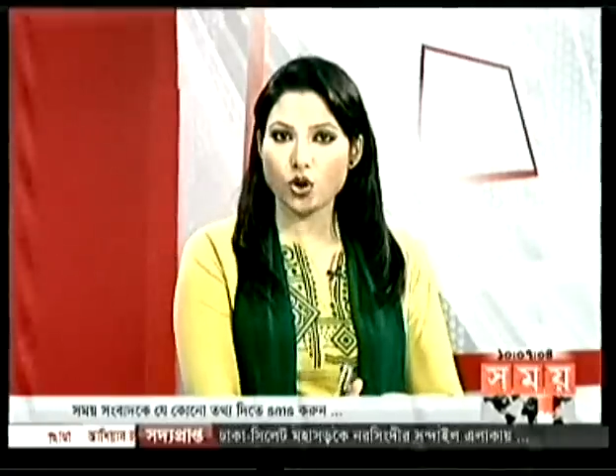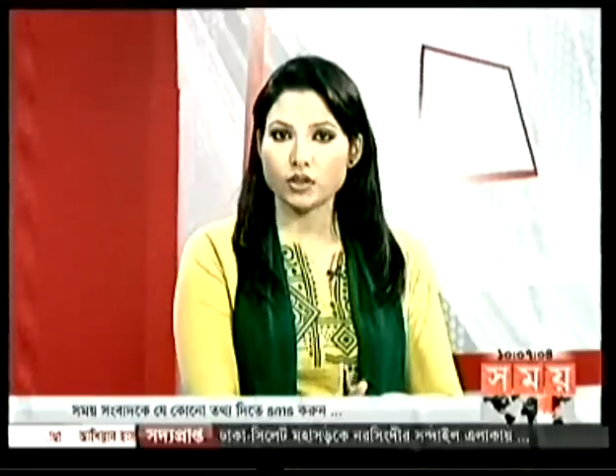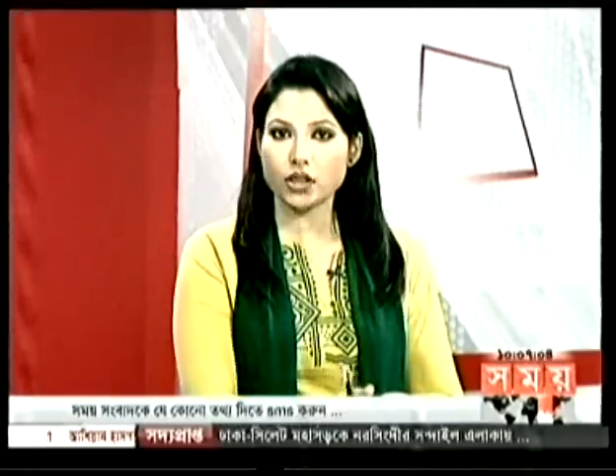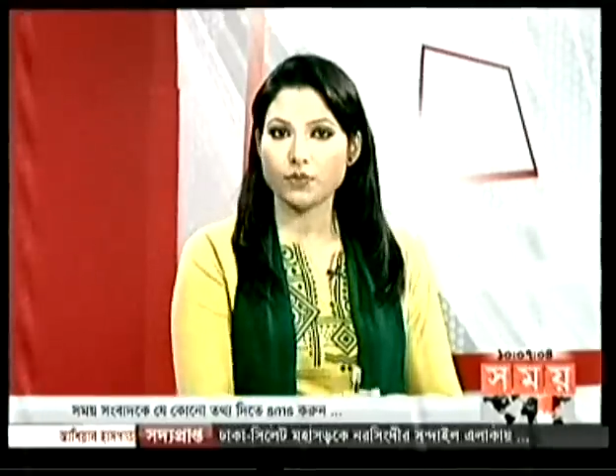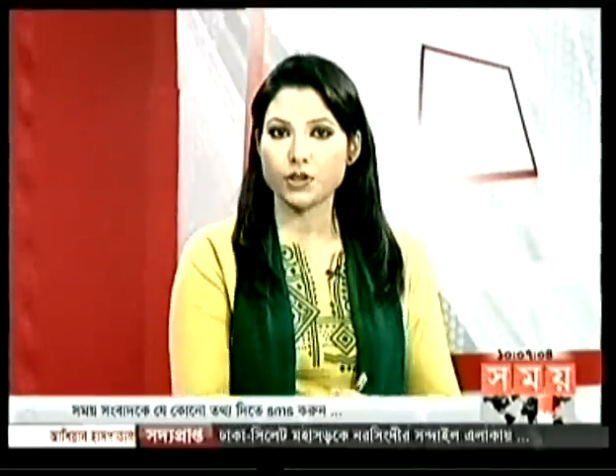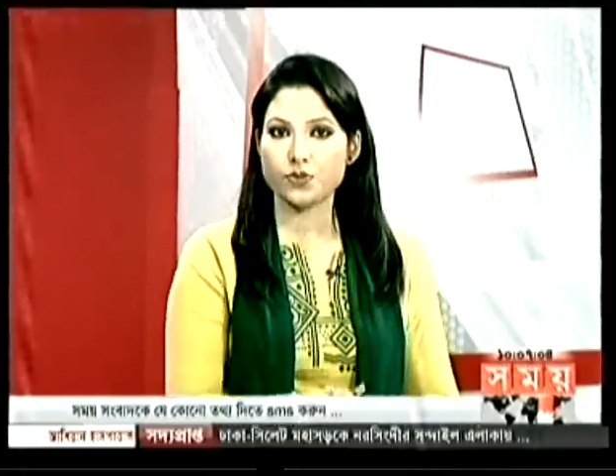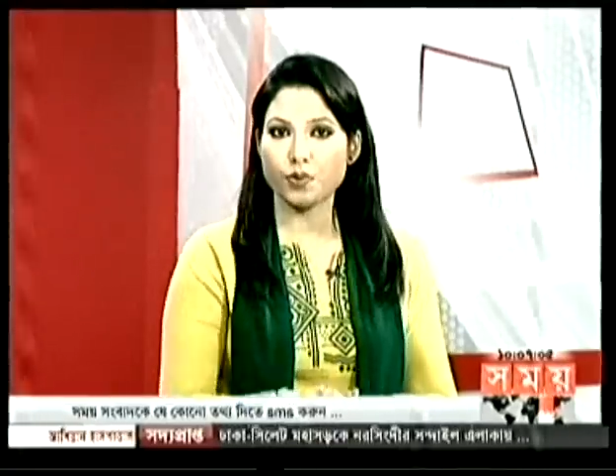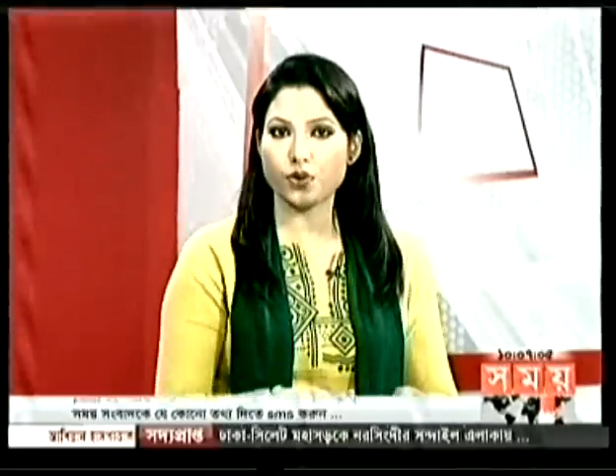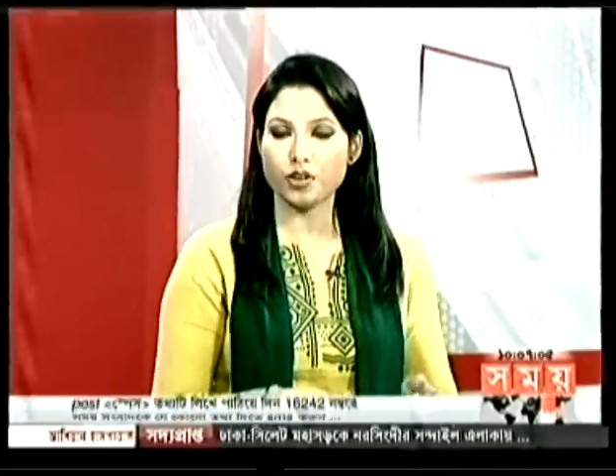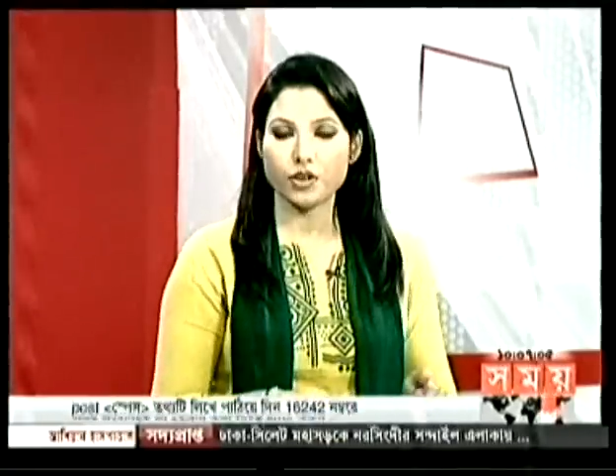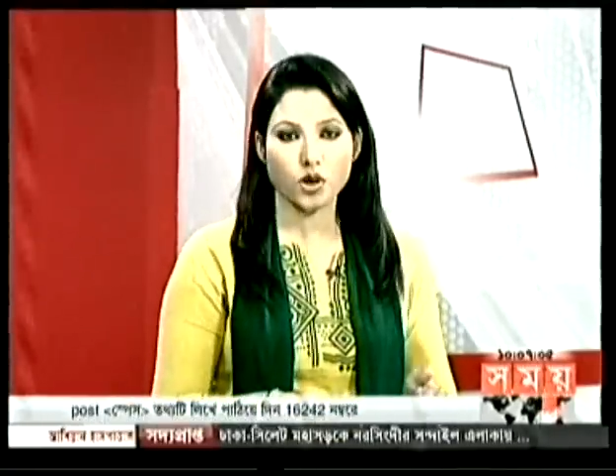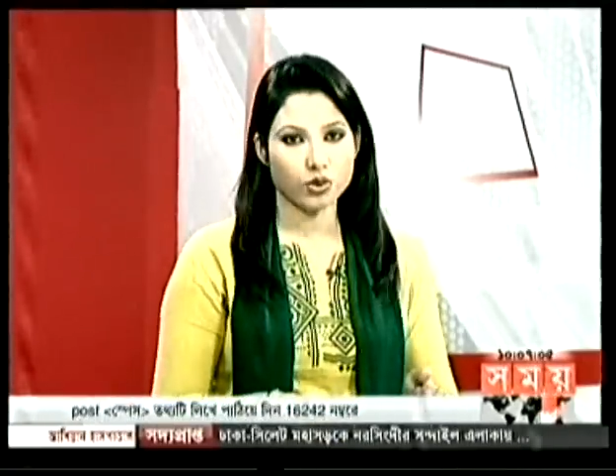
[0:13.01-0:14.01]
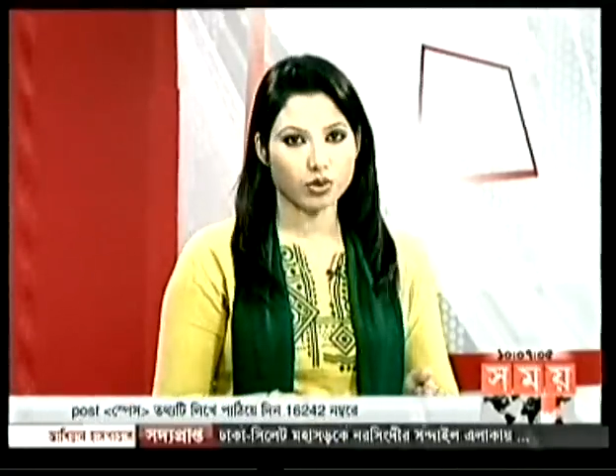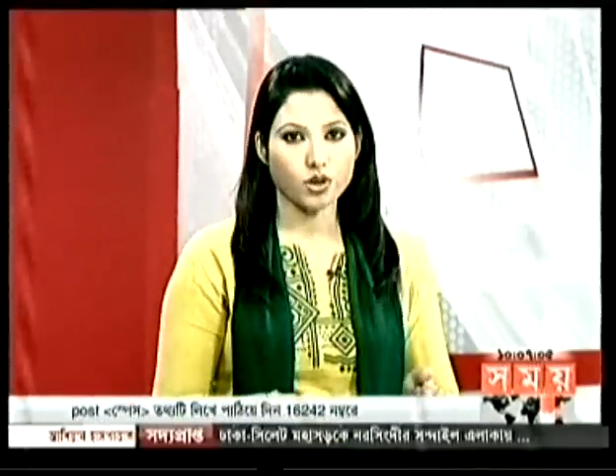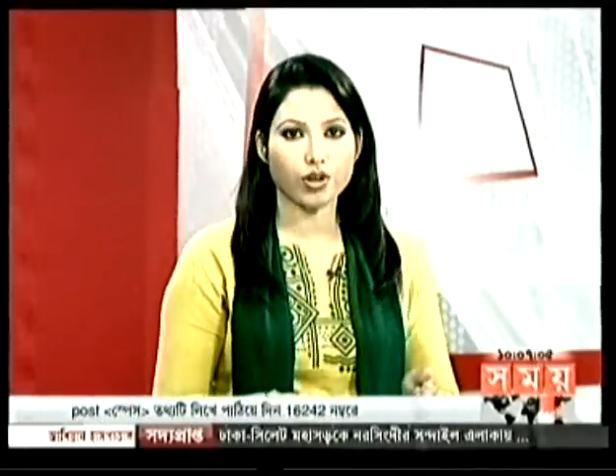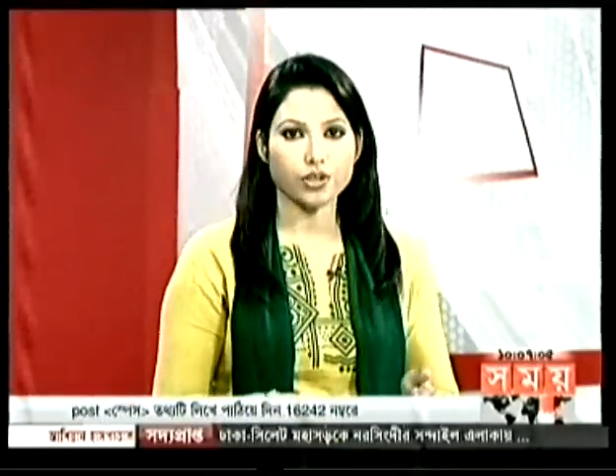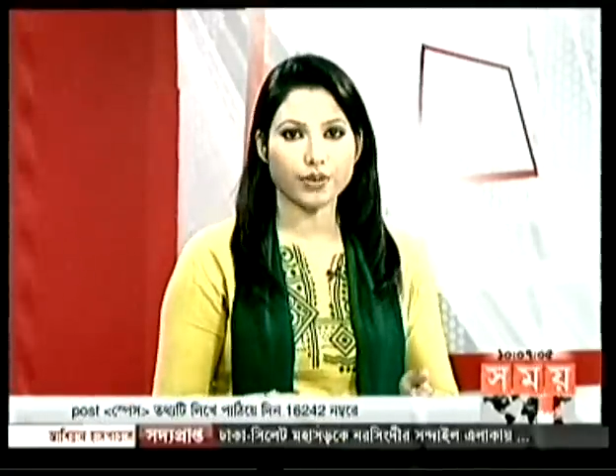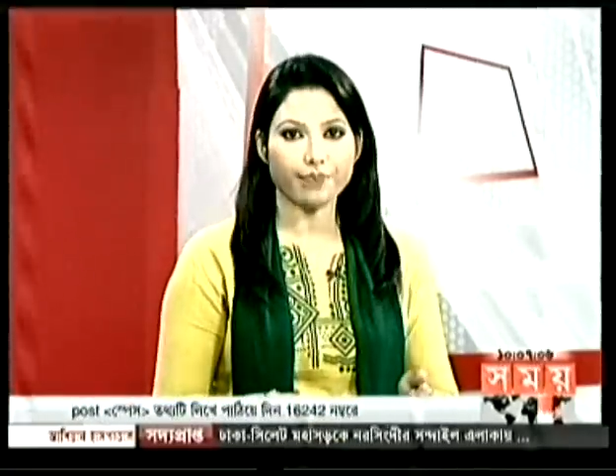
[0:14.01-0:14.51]
ককটেল বিস্ফোরণের
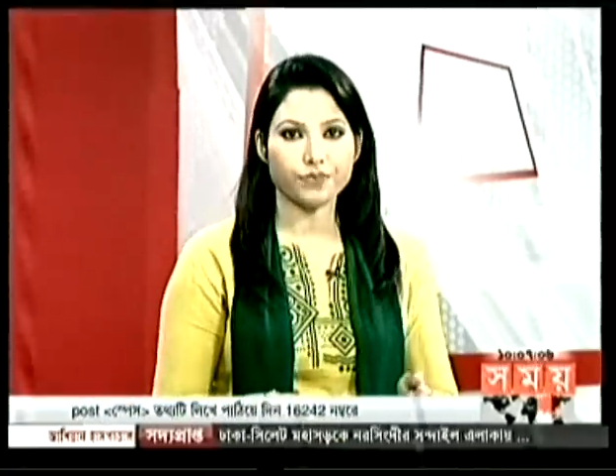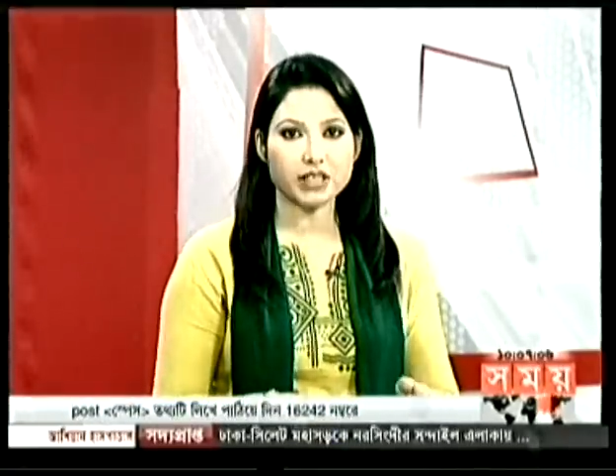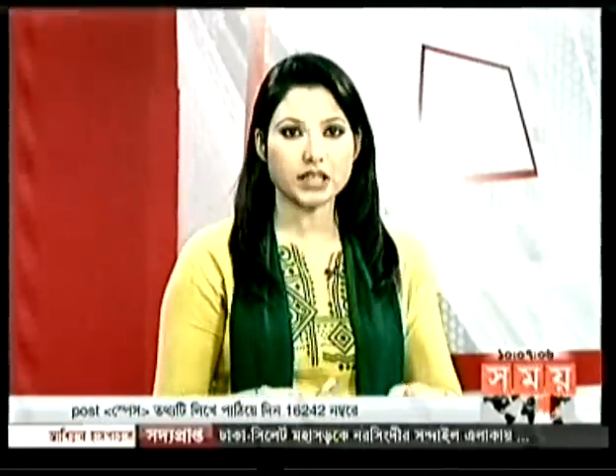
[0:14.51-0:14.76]
ঘটনা ঘটে